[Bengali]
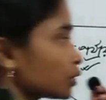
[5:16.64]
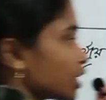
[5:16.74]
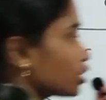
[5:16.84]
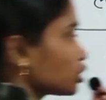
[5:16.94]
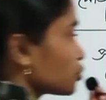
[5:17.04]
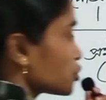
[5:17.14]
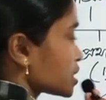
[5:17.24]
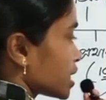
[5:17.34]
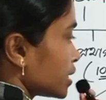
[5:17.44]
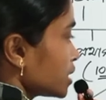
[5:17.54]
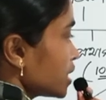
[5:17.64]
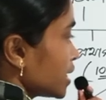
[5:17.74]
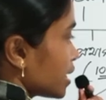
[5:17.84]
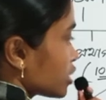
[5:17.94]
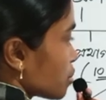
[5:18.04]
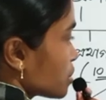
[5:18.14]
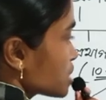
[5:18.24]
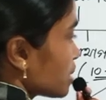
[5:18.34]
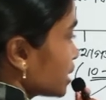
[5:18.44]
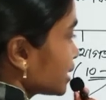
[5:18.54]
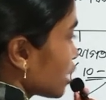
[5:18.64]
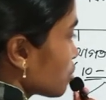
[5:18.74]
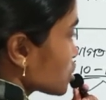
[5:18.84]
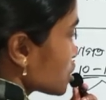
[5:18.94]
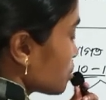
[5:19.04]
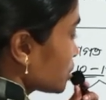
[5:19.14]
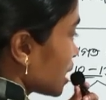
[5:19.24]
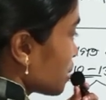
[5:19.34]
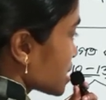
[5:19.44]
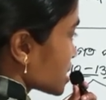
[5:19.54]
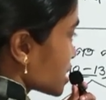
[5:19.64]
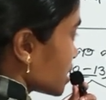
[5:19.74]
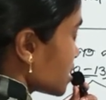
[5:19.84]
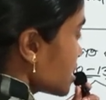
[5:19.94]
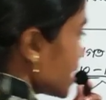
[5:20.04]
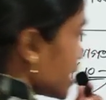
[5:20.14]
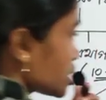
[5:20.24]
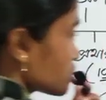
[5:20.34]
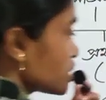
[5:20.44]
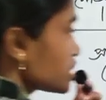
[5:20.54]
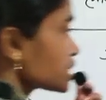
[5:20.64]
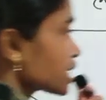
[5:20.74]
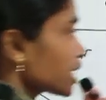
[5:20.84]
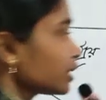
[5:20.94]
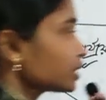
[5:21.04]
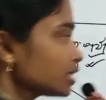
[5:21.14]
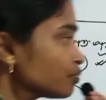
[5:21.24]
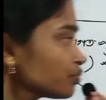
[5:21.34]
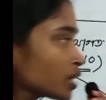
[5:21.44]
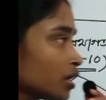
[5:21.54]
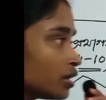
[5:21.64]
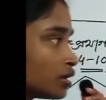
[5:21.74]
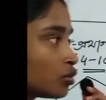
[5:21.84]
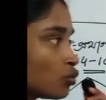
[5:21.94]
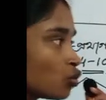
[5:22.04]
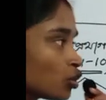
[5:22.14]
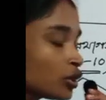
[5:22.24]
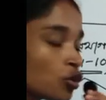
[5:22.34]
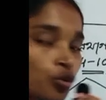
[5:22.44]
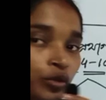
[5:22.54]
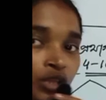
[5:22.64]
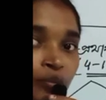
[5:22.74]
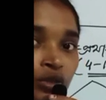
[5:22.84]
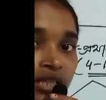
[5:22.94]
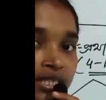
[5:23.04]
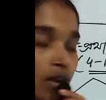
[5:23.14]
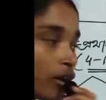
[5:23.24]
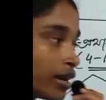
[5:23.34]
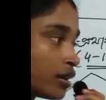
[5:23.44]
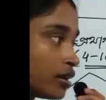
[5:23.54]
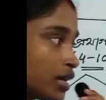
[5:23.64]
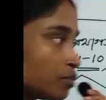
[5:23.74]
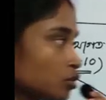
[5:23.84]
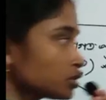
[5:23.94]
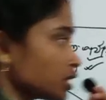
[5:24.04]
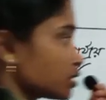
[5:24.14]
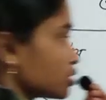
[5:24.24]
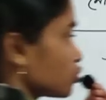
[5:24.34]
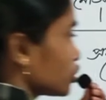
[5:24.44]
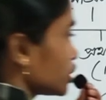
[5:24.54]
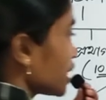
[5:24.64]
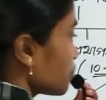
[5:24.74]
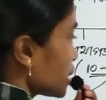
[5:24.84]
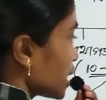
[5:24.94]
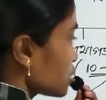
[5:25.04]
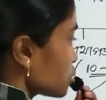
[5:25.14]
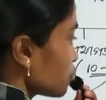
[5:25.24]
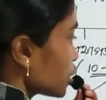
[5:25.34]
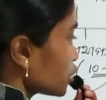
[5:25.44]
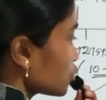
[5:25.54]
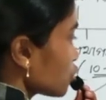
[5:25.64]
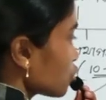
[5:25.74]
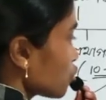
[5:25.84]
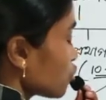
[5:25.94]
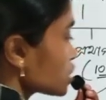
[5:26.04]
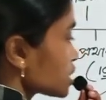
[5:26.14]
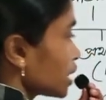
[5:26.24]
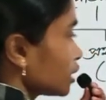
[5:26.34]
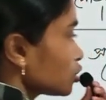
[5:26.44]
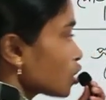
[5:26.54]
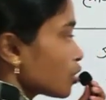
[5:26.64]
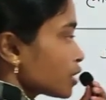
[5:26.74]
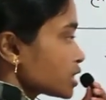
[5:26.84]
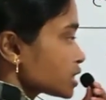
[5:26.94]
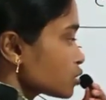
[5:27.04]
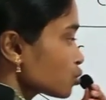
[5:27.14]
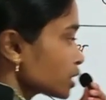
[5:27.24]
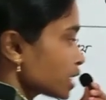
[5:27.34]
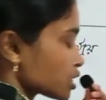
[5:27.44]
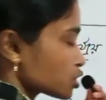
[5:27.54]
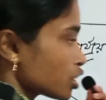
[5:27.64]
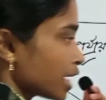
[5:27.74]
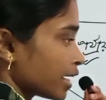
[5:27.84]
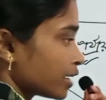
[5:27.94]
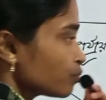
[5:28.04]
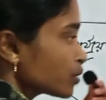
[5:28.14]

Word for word: প্রথাগত পর্যায় এর সময়সীমা তেরো বছর এবং তার বেশি এই সময়ে শিক্ষার্থী অন্যদের অনুমোদনে প্রত্যাশা করে না এবং নৈতিক বিকাশ সম্পর্কিত কোনো সিদ্ধান্ত গ্রহণে সে যুক্তির আশ্রয় নেয়